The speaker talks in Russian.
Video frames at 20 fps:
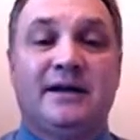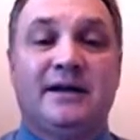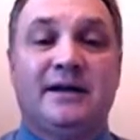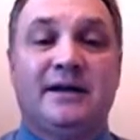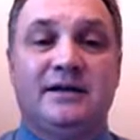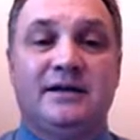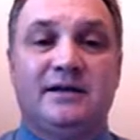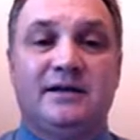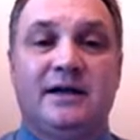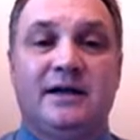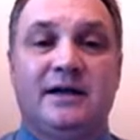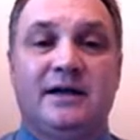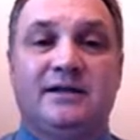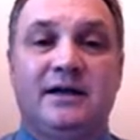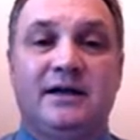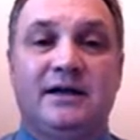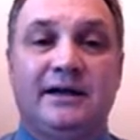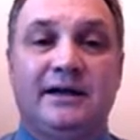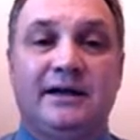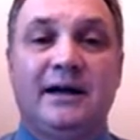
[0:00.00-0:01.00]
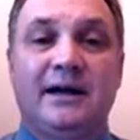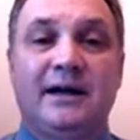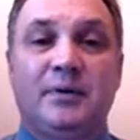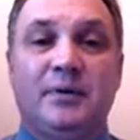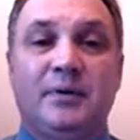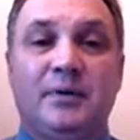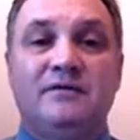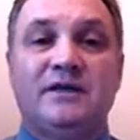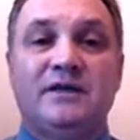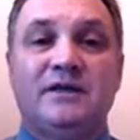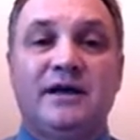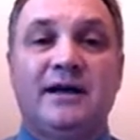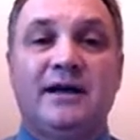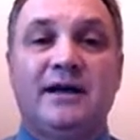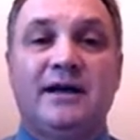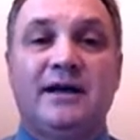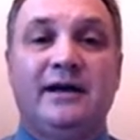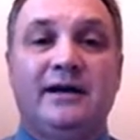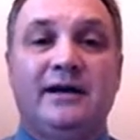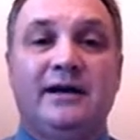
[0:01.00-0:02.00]
сети для
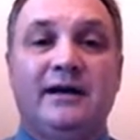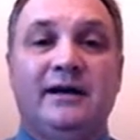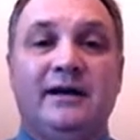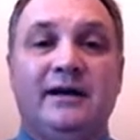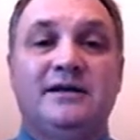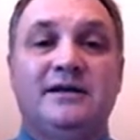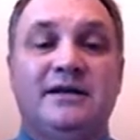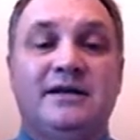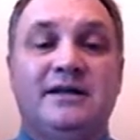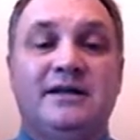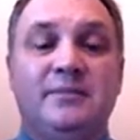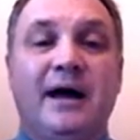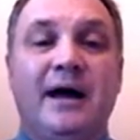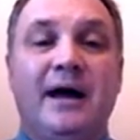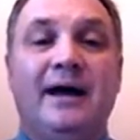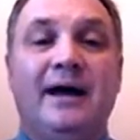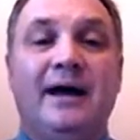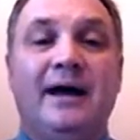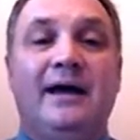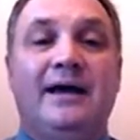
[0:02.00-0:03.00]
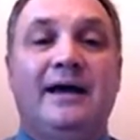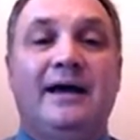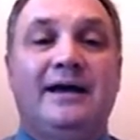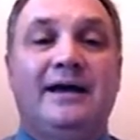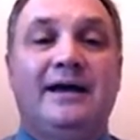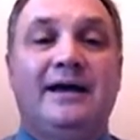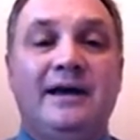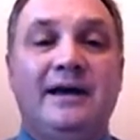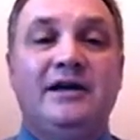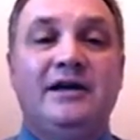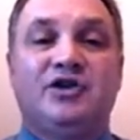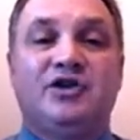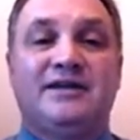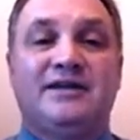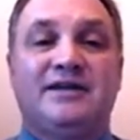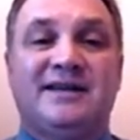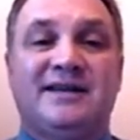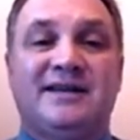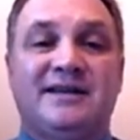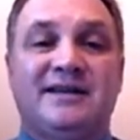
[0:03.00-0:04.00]
продвижения себя – или же
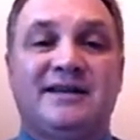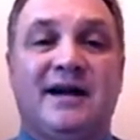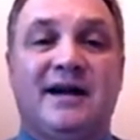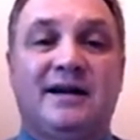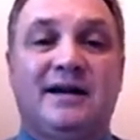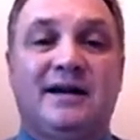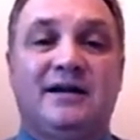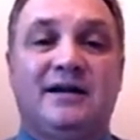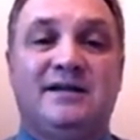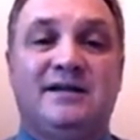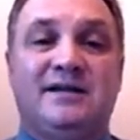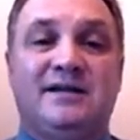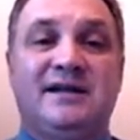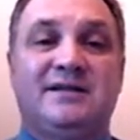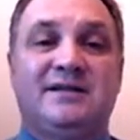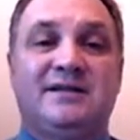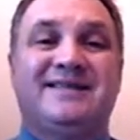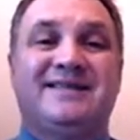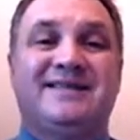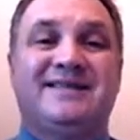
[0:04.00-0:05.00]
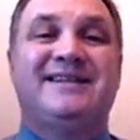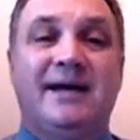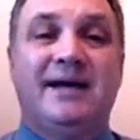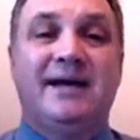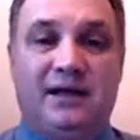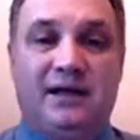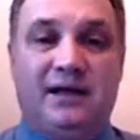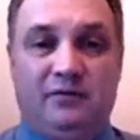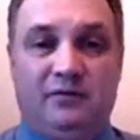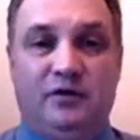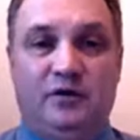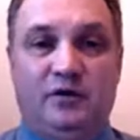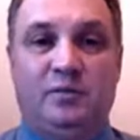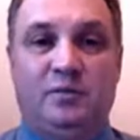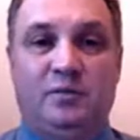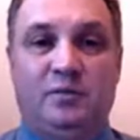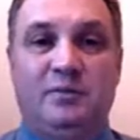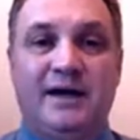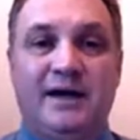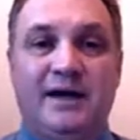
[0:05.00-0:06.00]
социальные сети затягивают
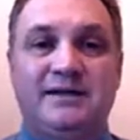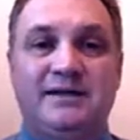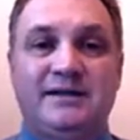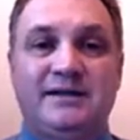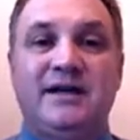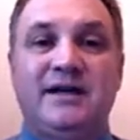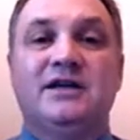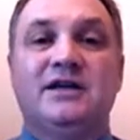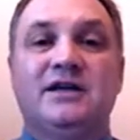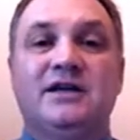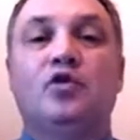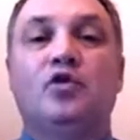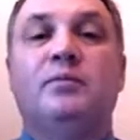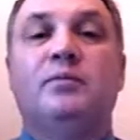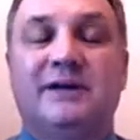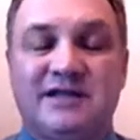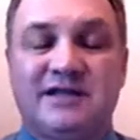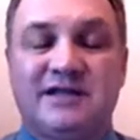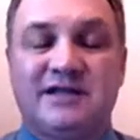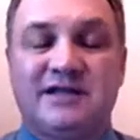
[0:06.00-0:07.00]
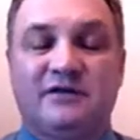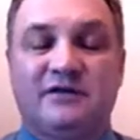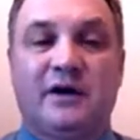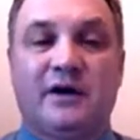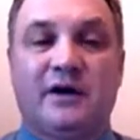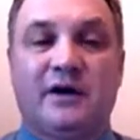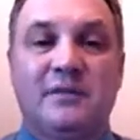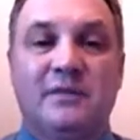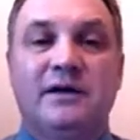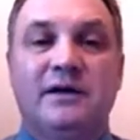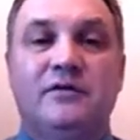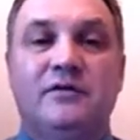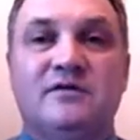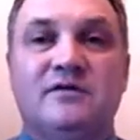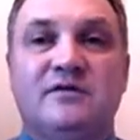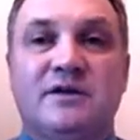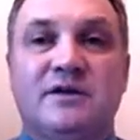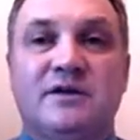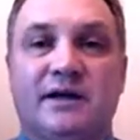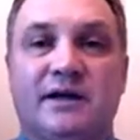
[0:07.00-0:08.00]
библиотеки, чтобы трансформировать в
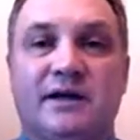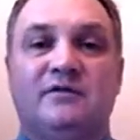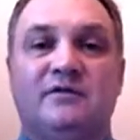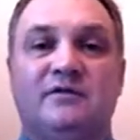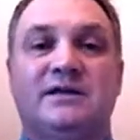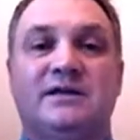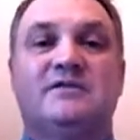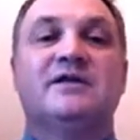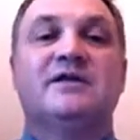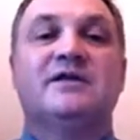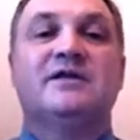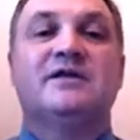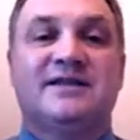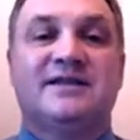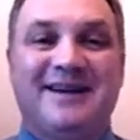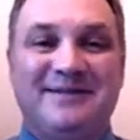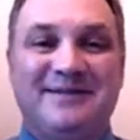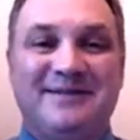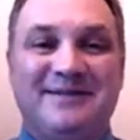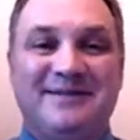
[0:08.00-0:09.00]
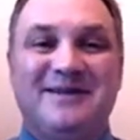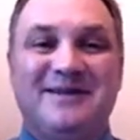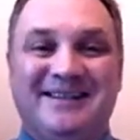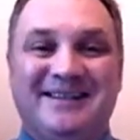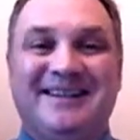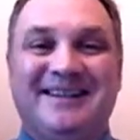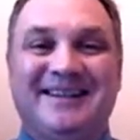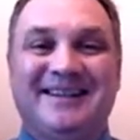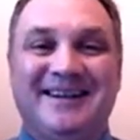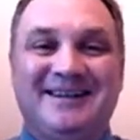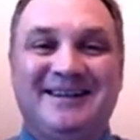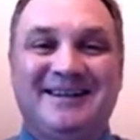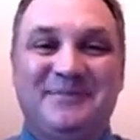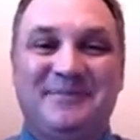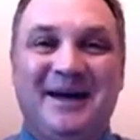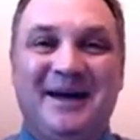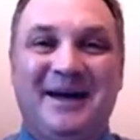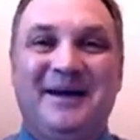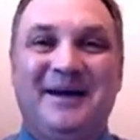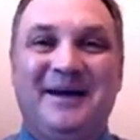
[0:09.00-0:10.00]
соответствии с целями и
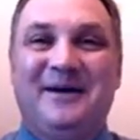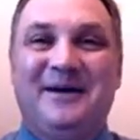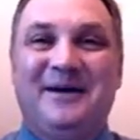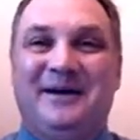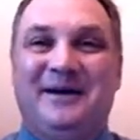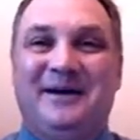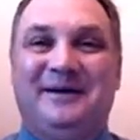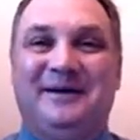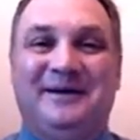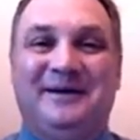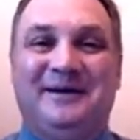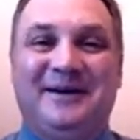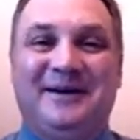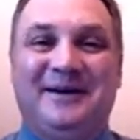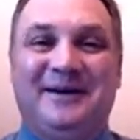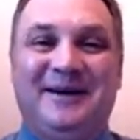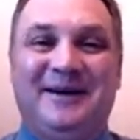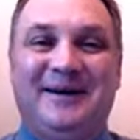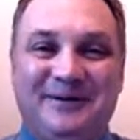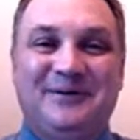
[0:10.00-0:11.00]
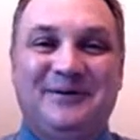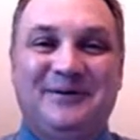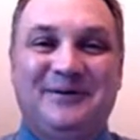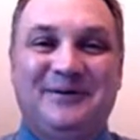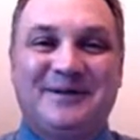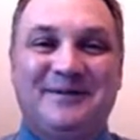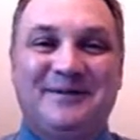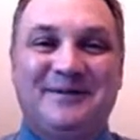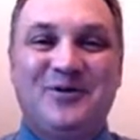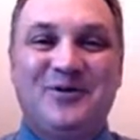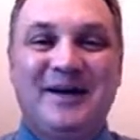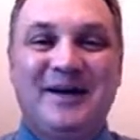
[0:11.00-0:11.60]
задачами э, вот самой